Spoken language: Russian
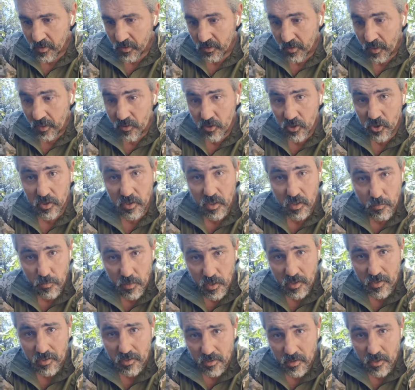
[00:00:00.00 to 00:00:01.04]
конечно,
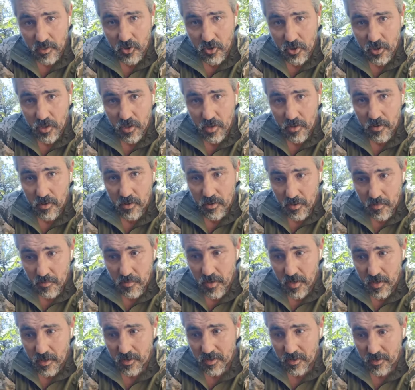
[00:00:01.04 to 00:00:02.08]
имеет значение,
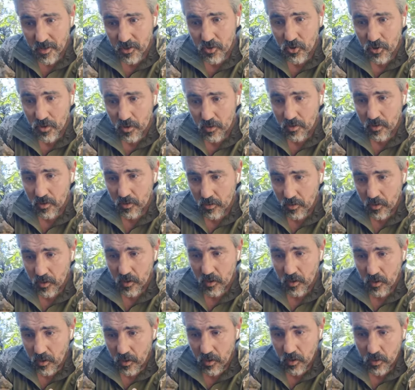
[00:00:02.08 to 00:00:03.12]
имеет значение,
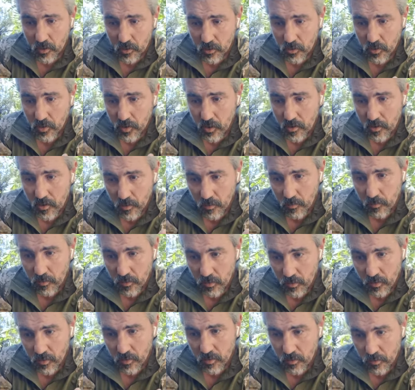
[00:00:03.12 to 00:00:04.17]
да, что я ем,
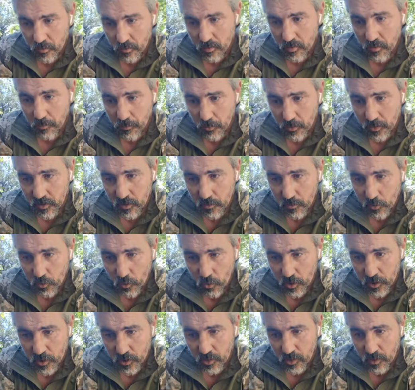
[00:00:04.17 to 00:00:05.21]
э, допустим,
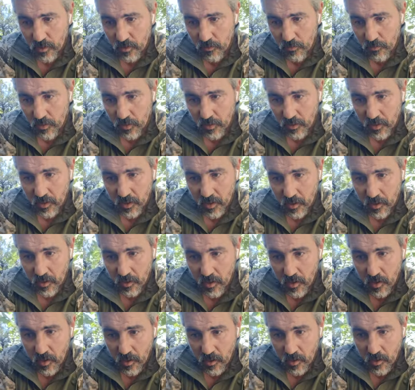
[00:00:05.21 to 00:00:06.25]
ложкой и вилкой,
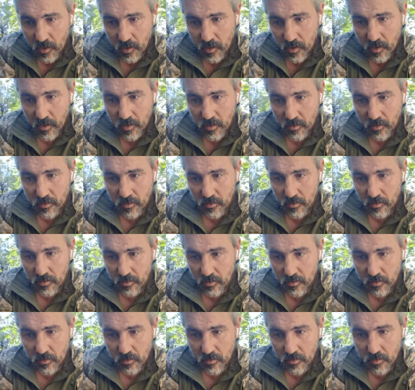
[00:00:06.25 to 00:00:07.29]
а
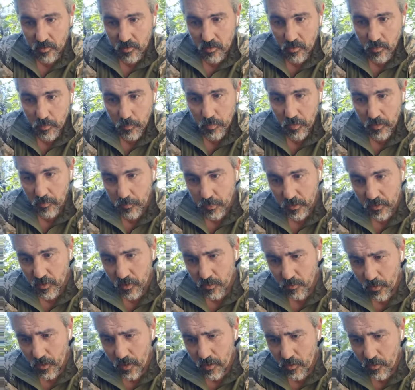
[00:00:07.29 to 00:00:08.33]

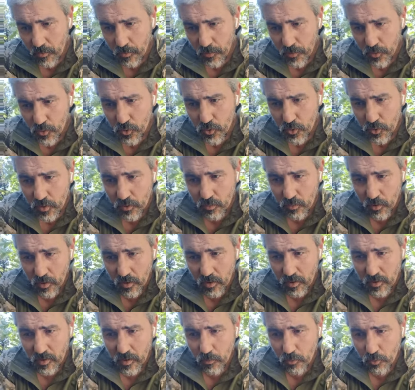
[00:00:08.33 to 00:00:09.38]
потребляю пищу свою,
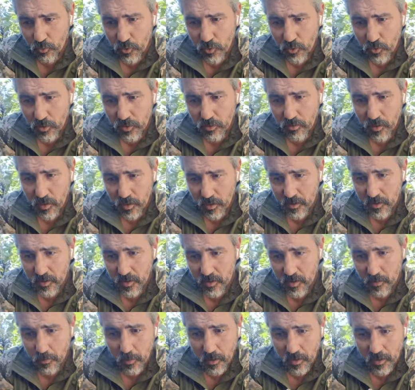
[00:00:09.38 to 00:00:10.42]
она там лучше усваивается,
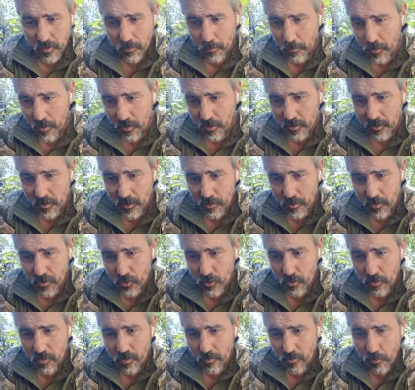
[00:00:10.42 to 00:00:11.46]
не просыпается
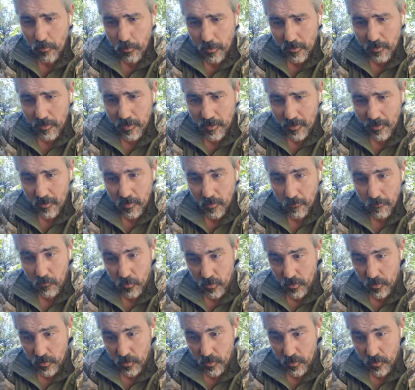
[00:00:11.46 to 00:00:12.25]
ничего, не выпадает, там,